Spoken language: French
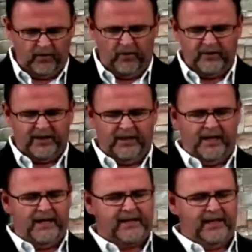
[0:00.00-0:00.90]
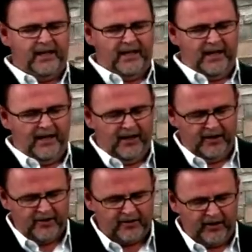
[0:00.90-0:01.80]
on s'était laissé
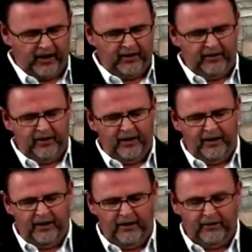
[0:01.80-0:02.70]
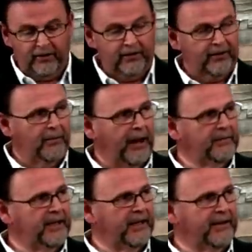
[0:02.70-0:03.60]
sur une euh, tonne de Bob Dylan.